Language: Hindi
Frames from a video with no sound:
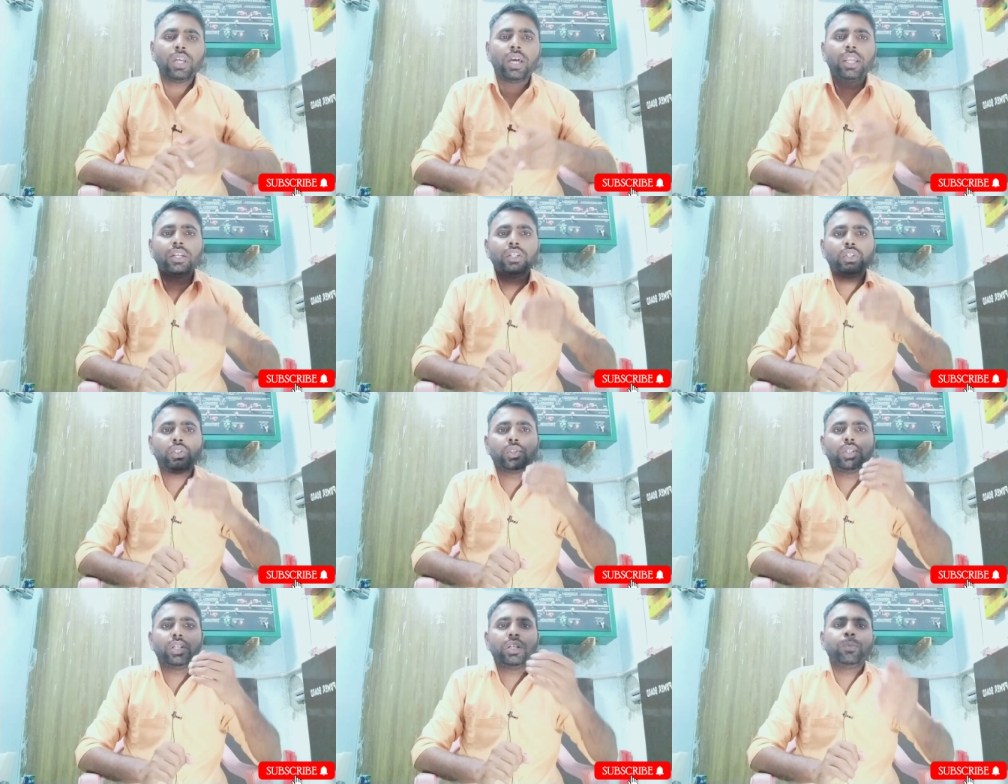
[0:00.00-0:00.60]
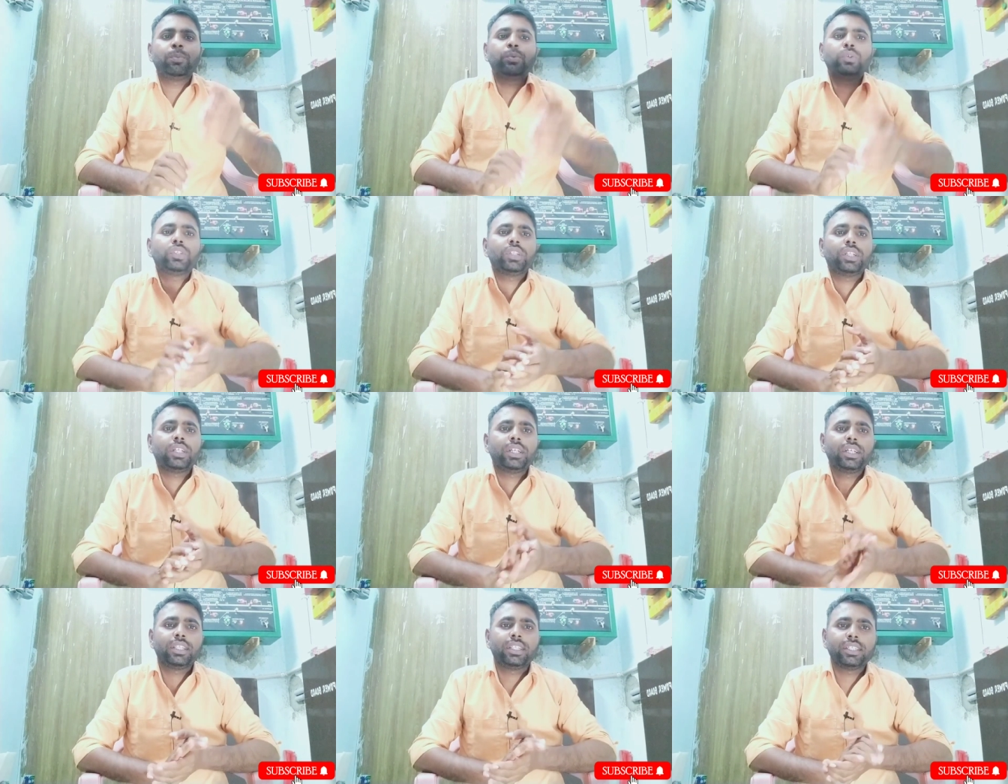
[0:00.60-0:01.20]
सारे स्टूडेंट पूछ
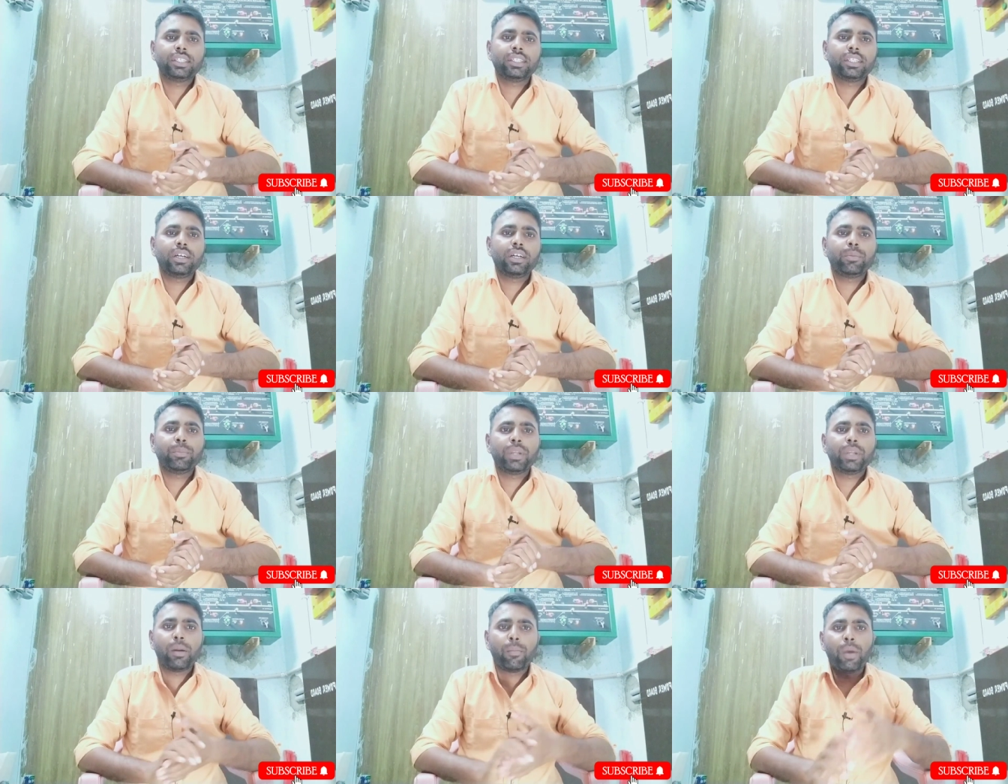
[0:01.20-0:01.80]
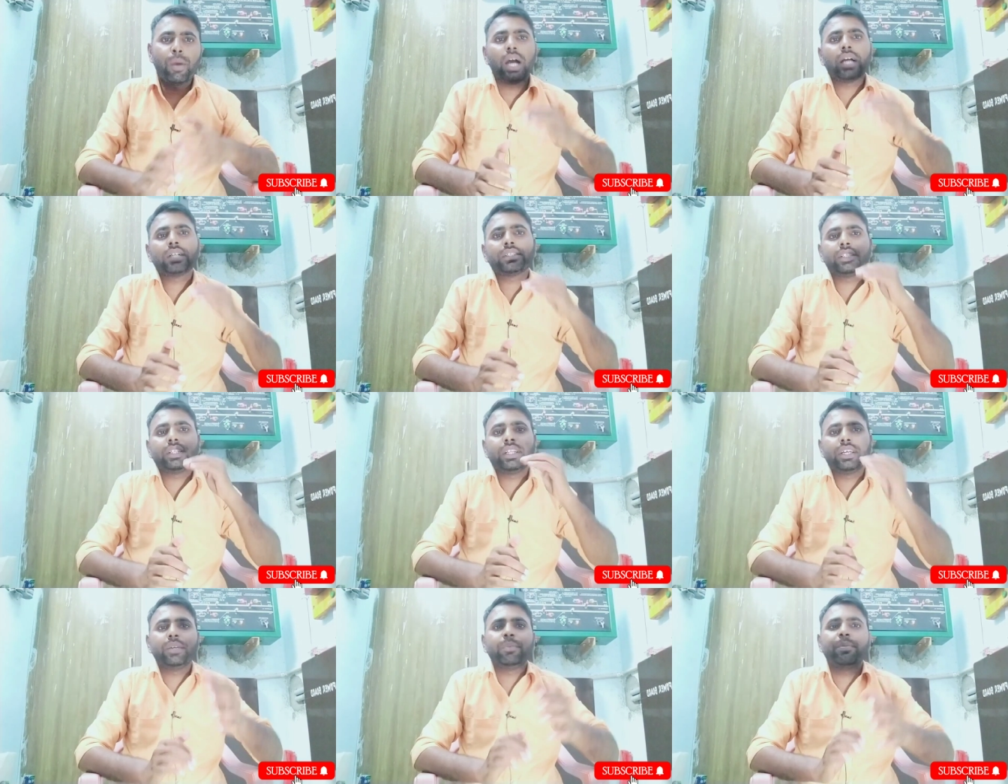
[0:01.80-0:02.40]
रहे थे सर मेरा
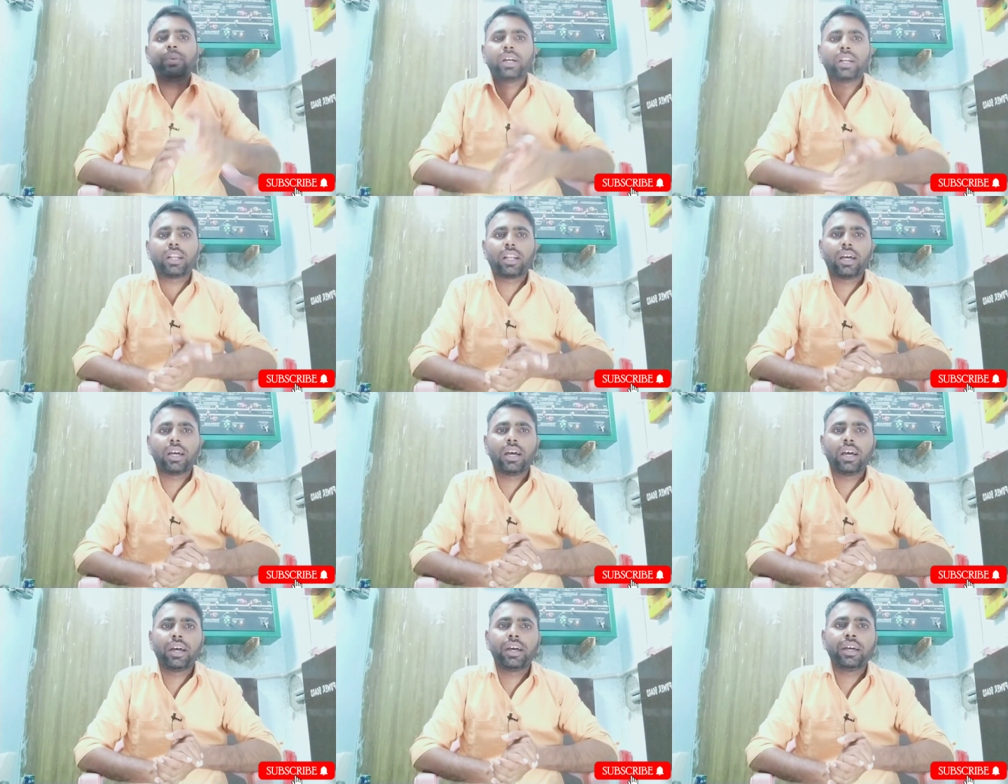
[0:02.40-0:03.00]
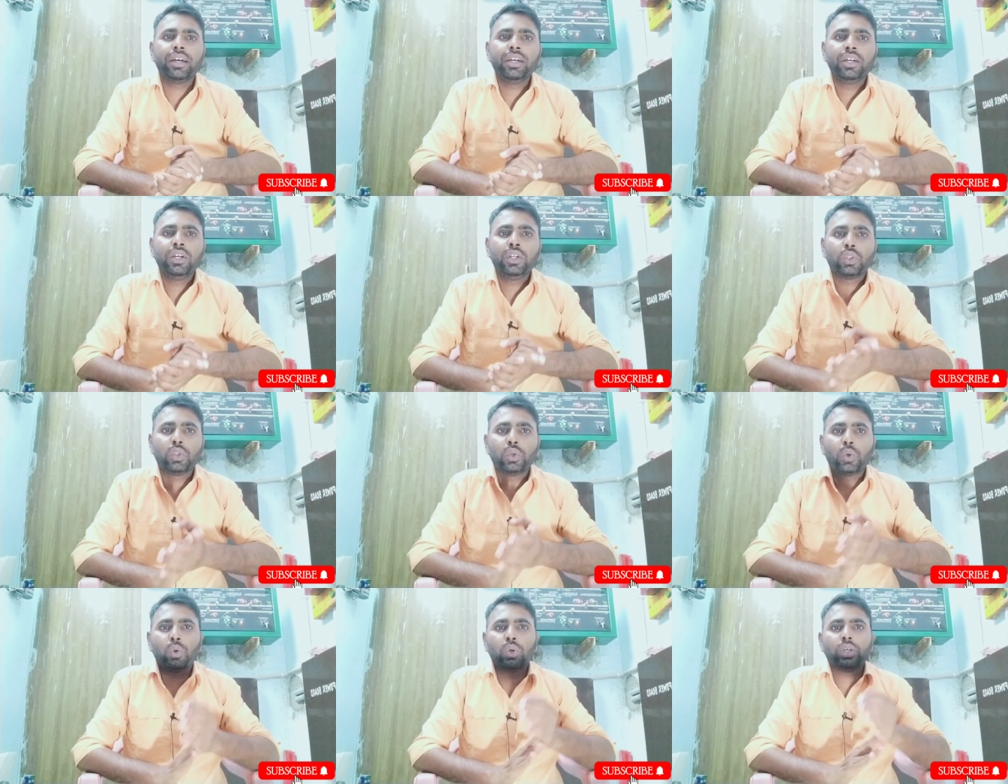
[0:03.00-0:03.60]
मार्क्स नहीं बढ़ रहा है
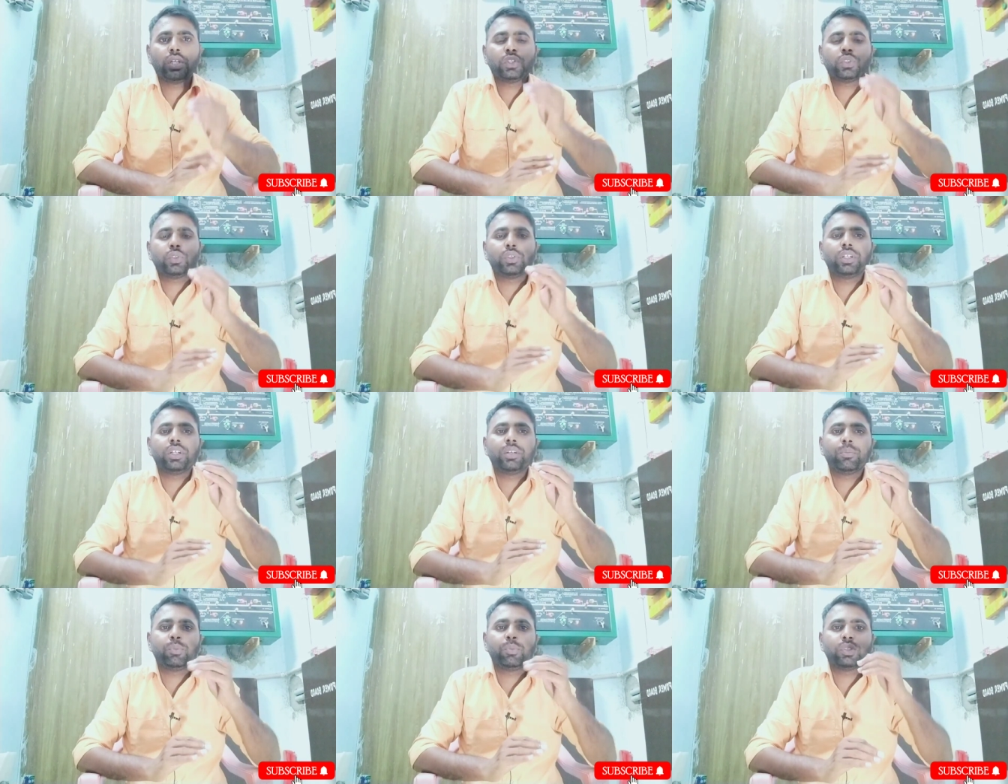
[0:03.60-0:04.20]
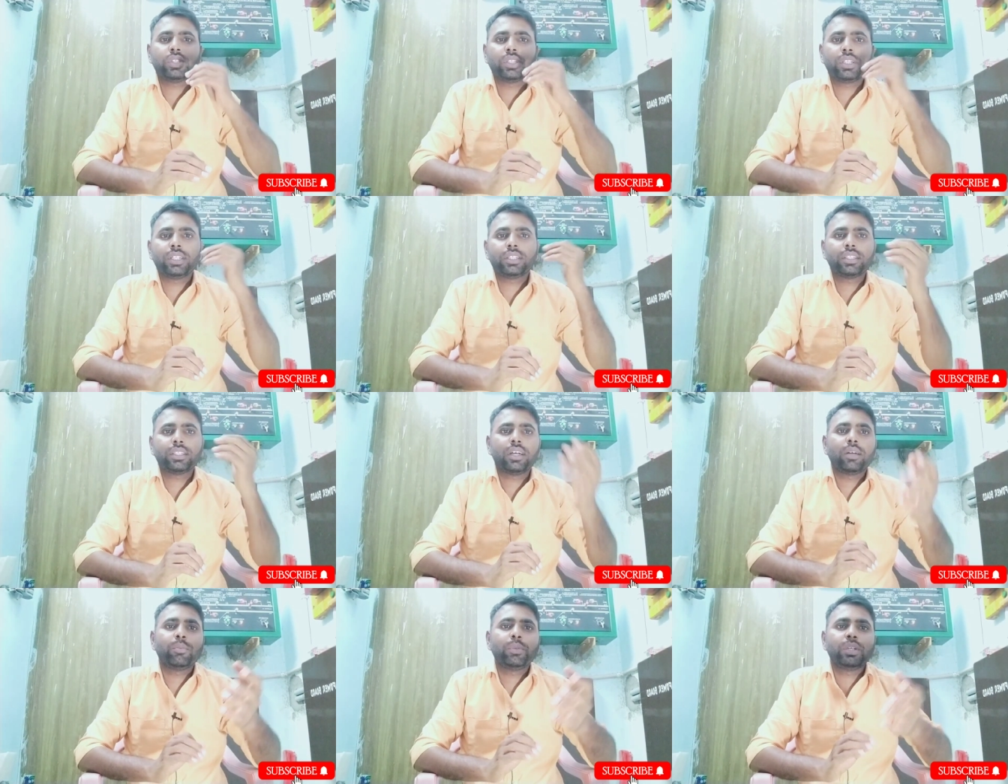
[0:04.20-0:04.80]
तो कोई स्टूडेंट पूछ रहे
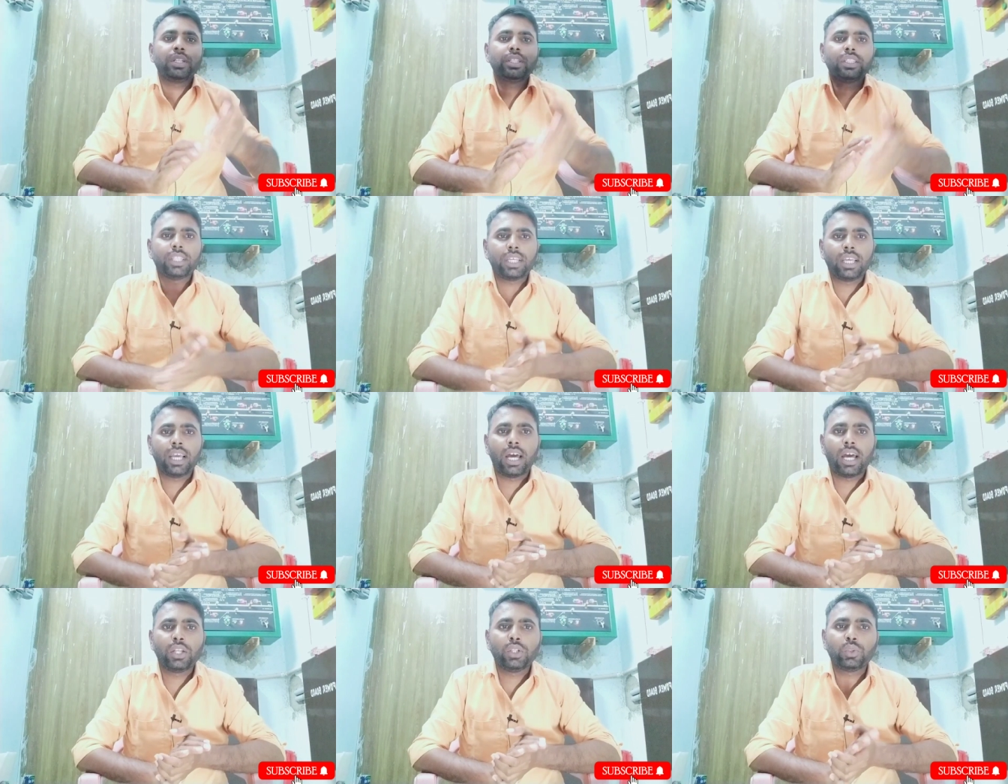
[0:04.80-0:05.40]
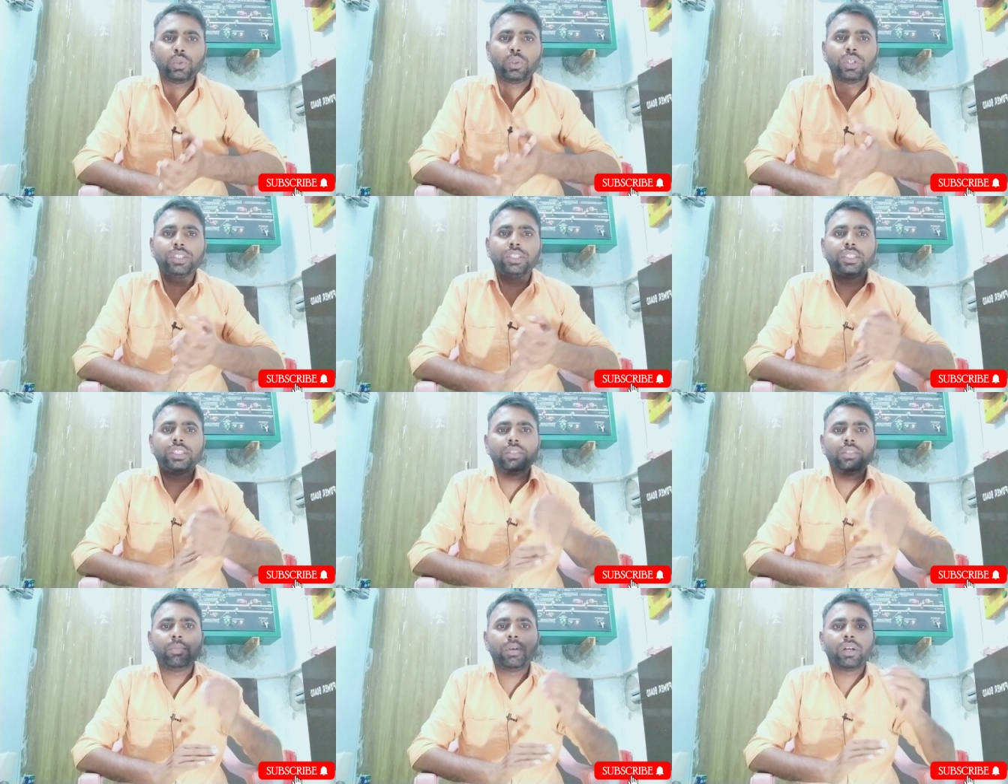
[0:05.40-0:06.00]
सर मेरी तैयारी तो
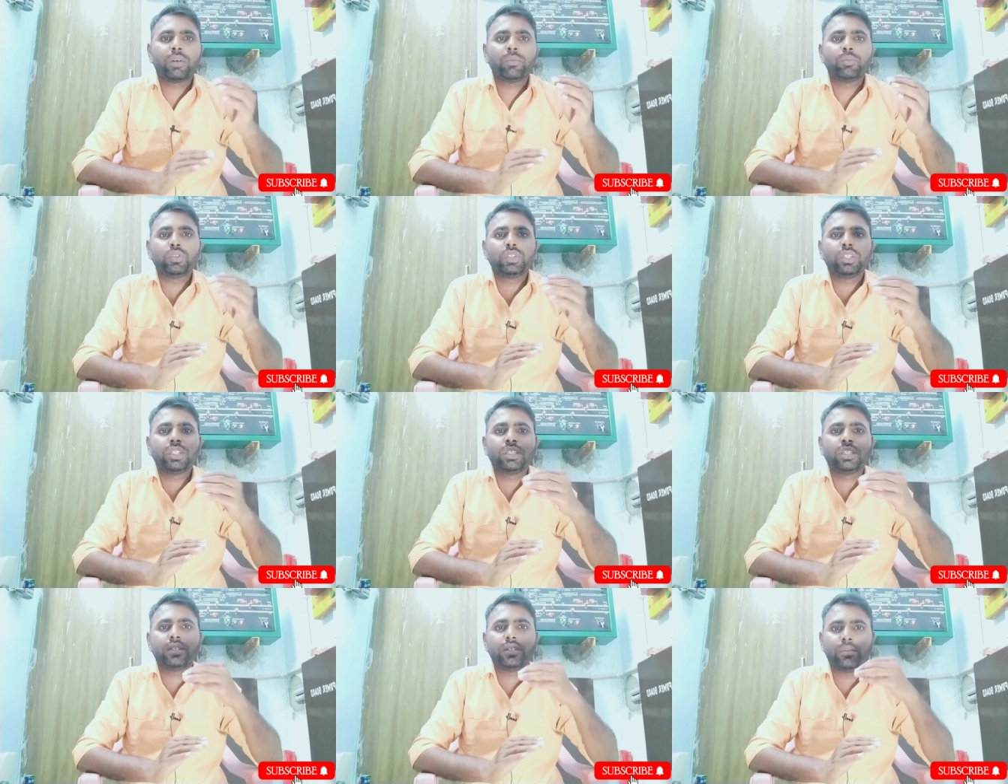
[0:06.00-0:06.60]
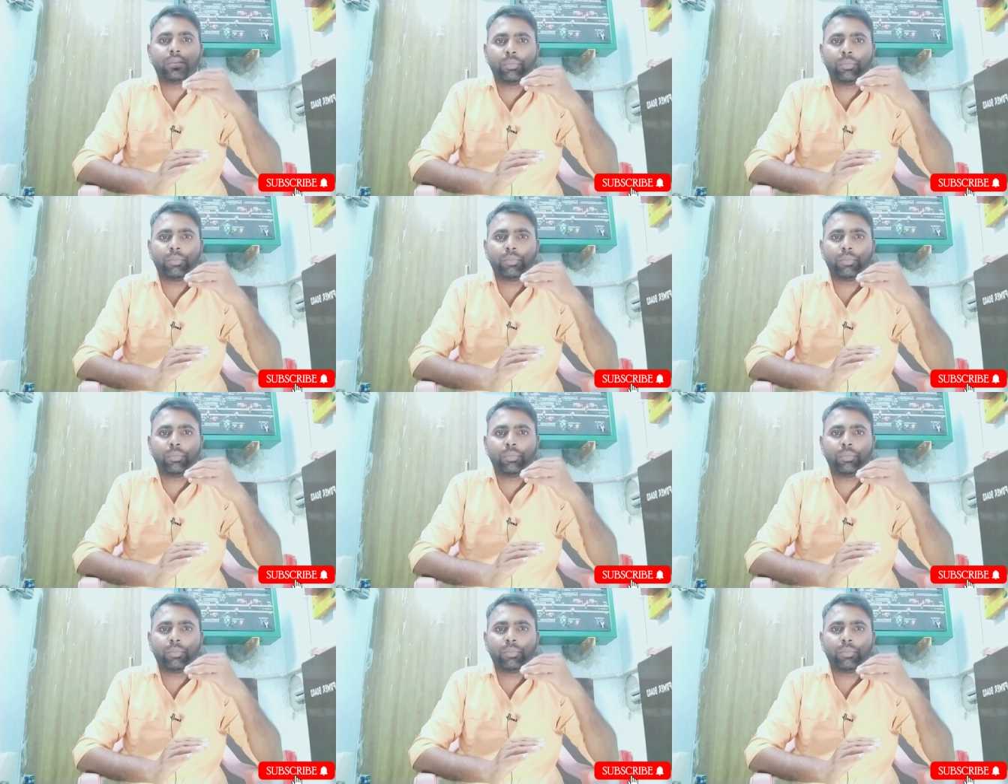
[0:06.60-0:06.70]
अच्छी बट मुझे